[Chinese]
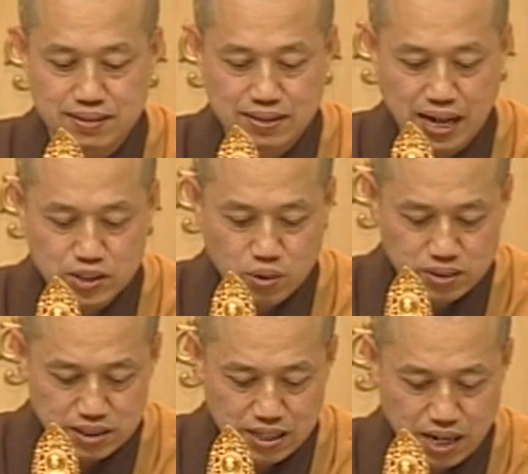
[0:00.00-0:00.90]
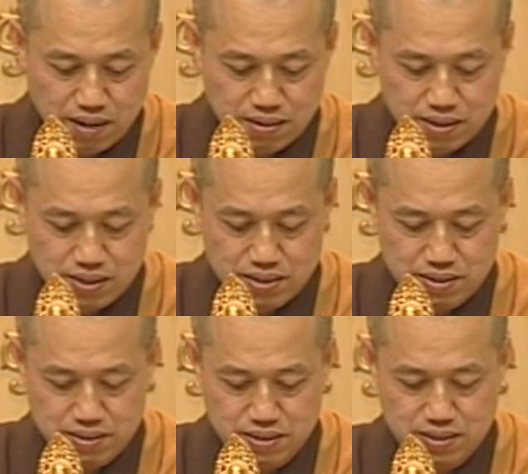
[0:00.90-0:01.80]
他就是要
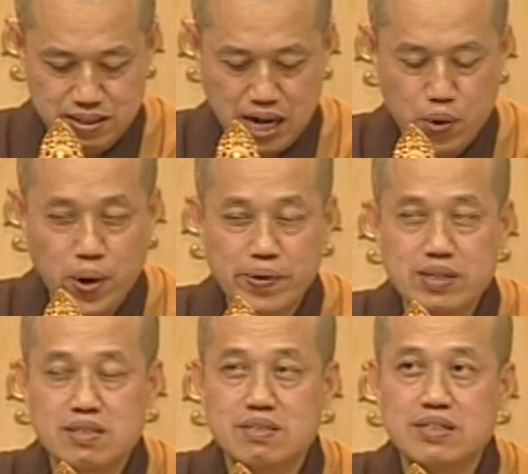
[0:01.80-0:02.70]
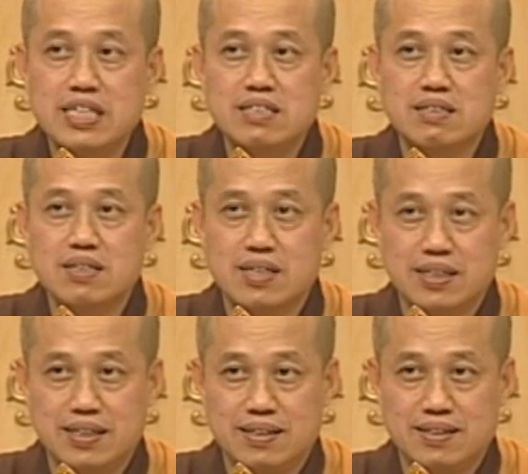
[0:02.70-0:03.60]
杨贵妃吃荔枝而
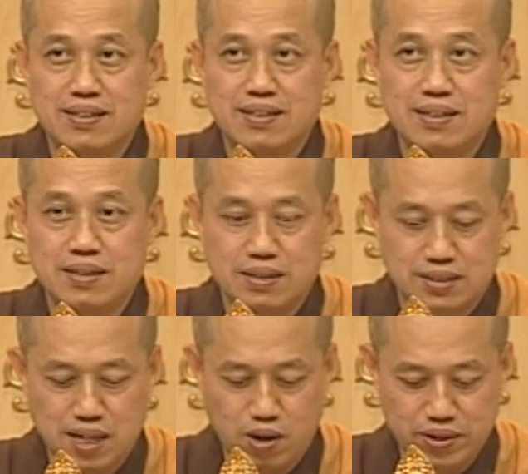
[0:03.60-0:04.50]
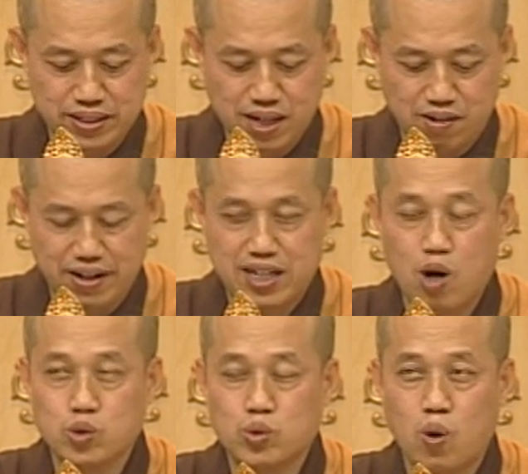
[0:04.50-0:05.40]
已，造了一条
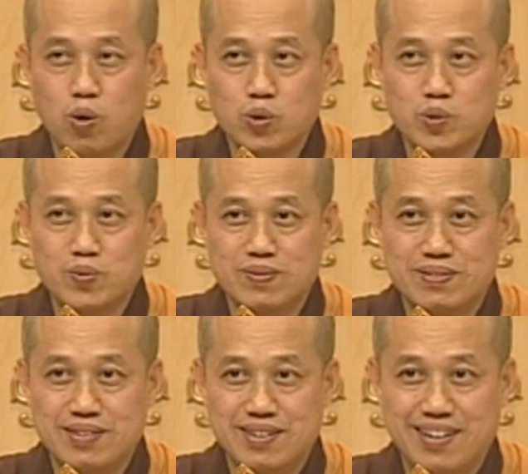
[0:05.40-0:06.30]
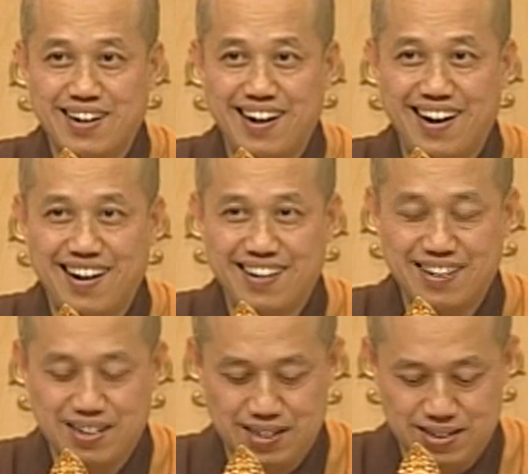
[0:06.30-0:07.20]
高速公路，啊，
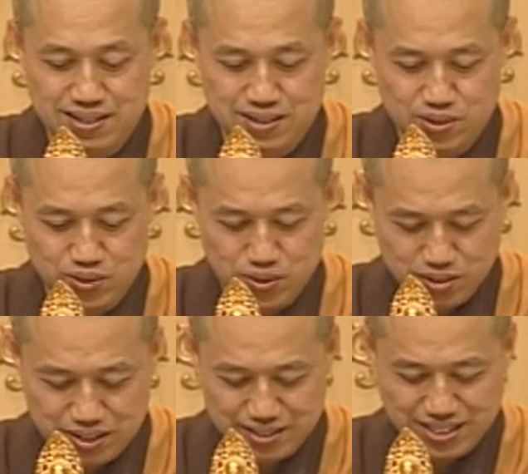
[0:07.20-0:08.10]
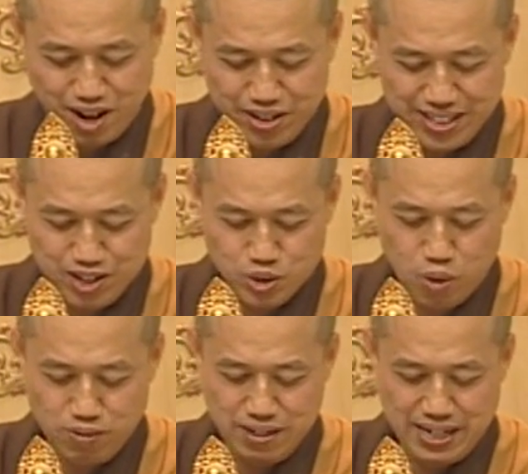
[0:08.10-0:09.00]
造一条
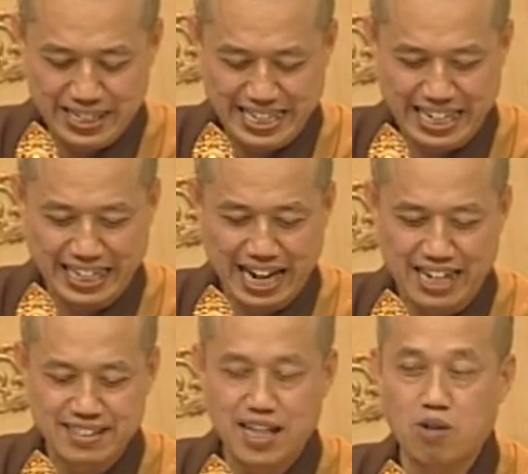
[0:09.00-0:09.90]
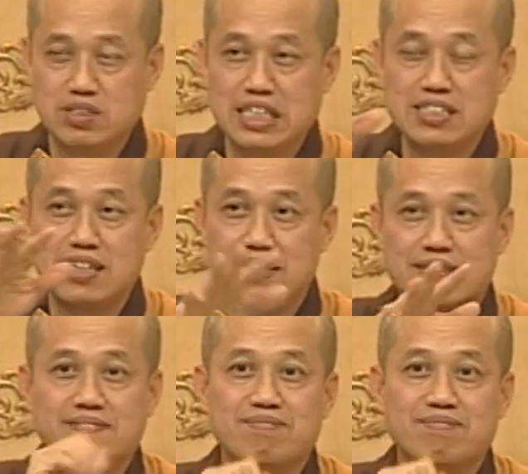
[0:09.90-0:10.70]
从岭南到京城，